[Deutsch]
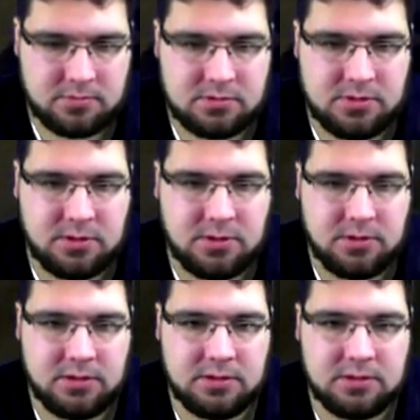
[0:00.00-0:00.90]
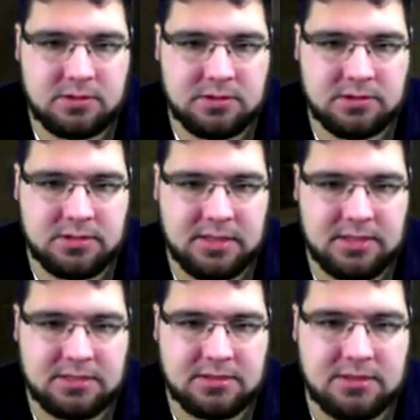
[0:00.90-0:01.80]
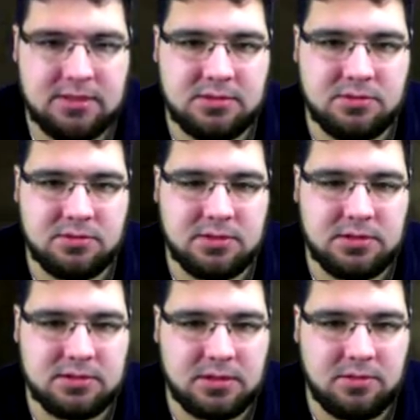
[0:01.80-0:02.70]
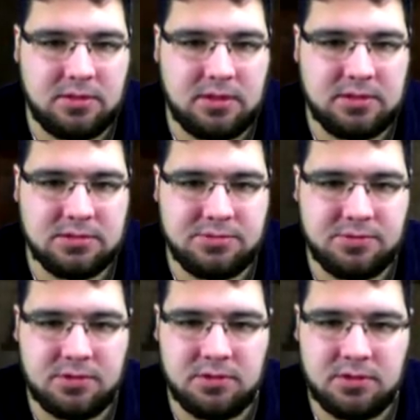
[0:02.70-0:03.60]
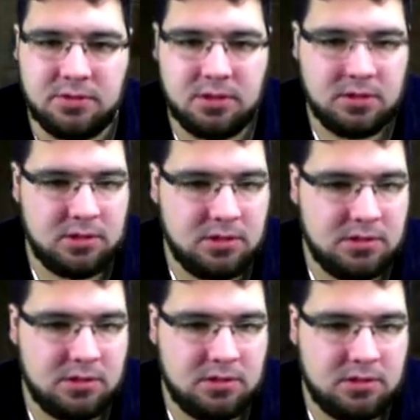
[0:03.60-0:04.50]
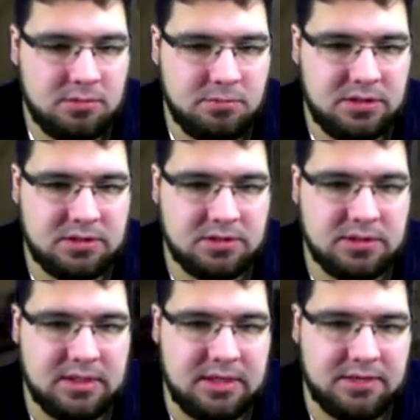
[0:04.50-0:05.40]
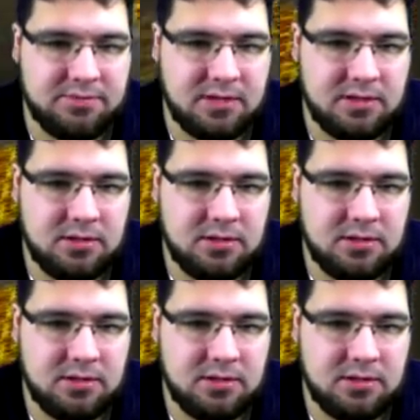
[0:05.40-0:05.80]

So, das heißt, hier drunter ist auch alles voll mit der Lava.